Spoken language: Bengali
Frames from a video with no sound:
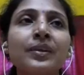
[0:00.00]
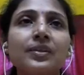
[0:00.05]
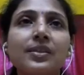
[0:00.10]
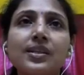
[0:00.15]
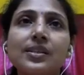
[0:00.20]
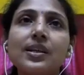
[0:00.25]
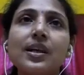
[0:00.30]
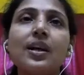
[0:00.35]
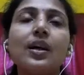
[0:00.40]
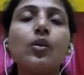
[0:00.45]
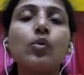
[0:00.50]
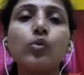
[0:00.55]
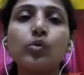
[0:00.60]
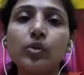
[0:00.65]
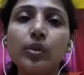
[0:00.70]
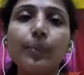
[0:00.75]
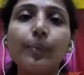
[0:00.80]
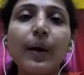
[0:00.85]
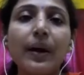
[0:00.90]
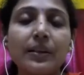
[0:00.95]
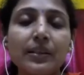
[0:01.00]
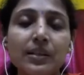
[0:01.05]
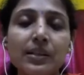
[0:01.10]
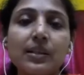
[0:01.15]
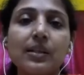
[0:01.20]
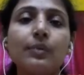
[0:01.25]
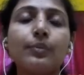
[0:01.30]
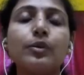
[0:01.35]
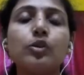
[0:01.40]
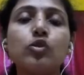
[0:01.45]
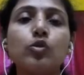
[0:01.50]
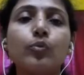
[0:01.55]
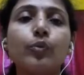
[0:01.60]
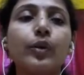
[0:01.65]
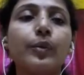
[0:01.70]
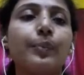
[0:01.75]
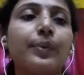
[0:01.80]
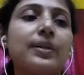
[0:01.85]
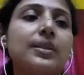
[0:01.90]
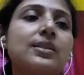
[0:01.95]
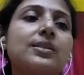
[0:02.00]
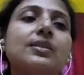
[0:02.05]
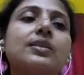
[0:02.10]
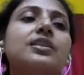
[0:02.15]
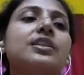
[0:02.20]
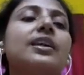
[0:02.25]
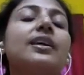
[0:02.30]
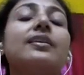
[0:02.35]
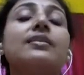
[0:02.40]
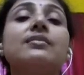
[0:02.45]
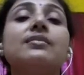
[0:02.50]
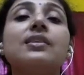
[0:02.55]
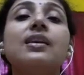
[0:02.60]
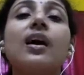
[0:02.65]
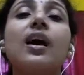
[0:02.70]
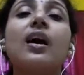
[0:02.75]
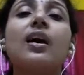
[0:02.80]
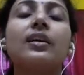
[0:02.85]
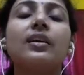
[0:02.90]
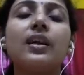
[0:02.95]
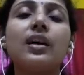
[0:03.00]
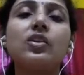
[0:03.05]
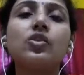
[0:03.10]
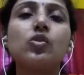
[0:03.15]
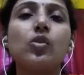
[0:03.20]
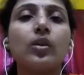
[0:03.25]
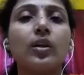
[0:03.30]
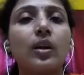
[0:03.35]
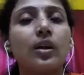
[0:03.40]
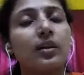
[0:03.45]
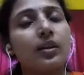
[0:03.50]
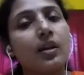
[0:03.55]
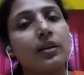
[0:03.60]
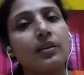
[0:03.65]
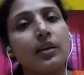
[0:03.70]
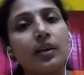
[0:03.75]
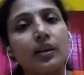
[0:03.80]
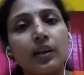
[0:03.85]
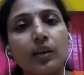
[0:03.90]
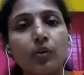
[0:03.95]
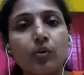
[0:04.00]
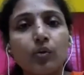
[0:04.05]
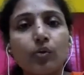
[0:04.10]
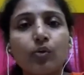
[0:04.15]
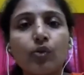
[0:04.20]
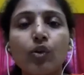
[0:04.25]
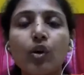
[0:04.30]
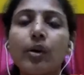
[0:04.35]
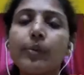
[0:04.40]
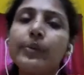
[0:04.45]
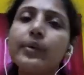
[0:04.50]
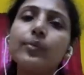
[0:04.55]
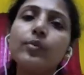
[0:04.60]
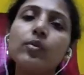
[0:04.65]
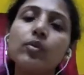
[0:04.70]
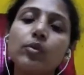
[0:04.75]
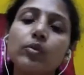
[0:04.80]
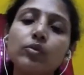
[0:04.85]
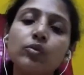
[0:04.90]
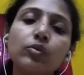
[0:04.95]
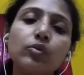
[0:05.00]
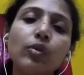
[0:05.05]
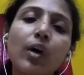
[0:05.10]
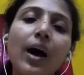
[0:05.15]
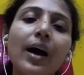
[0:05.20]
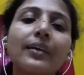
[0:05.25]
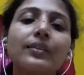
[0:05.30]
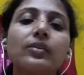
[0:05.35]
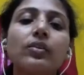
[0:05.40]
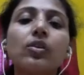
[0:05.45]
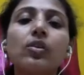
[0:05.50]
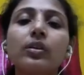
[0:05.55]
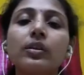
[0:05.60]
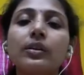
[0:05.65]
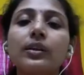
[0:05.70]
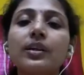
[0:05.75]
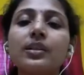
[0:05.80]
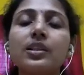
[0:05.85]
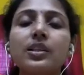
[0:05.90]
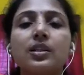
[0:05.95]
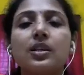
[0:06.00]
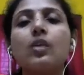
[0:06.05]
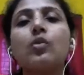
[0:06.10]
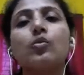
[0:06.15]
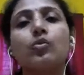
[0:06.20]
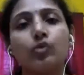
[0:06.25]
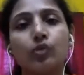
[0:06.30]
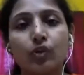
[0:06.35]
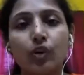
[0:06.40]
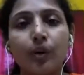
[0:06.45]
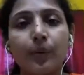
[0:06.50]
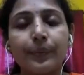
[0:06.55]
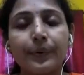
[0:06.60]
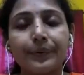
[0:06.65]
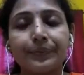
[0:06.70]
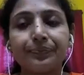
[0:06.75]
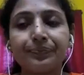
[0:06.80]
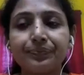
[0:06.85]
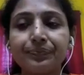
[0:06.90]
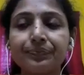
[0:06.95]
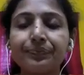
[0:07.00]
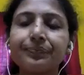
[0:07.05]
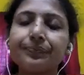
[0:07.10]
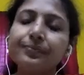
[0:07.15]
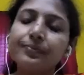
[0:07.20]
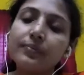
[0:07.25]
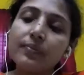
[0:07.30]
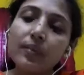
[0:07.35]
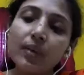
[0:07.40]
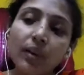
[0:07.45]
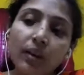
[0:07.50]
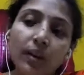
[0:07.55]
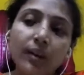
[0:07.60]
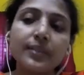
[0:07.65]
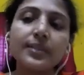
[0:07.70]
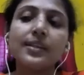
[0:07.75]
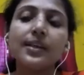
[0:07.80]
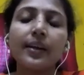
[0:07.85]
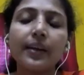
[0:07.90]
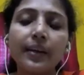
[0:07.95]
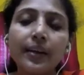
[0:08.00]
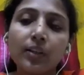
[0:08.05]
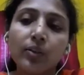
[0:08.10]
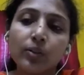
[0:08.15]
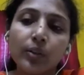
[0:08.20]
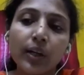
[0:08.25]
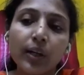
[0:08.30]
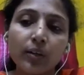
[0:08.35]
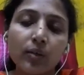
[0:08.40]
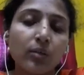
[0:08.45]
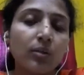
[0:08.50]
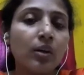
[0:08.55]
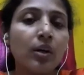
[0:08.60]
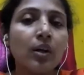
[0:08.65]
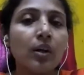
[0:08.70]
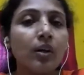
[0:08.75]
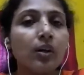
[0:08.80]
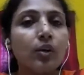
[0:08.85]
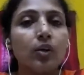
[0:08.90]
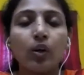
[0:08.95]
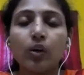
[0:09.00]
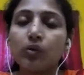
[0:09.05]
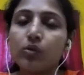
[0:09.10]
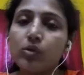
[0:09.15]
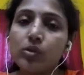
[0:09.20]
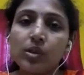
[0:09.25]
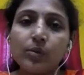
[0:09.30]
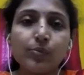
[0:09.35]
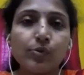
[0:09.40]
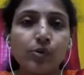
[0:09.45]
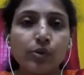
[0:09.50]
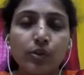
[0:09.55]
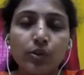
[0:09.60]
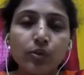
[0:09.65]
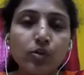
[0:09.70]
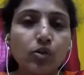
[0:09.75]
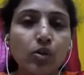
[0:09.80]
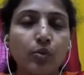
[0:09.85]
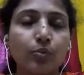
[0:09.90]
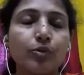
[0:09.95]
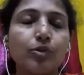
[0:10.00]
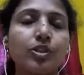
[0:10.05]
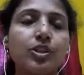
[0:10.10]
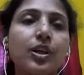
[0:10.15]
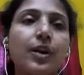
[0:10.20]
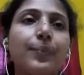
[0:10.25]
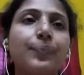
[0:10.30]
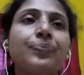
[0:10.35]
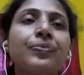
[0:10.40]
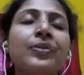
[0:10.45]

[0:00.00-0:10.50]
যে যারা করতে পারছে না বা সময় পাচ্ছে না সেক্ষেত্রে হাঁটা চলাটা তাকে করতে হবে এবং অন্তত আধ ঘন্টা সেটা করতে হবে আচ্ছা এ তো গেল রক্তচাপজনিত সমস্যা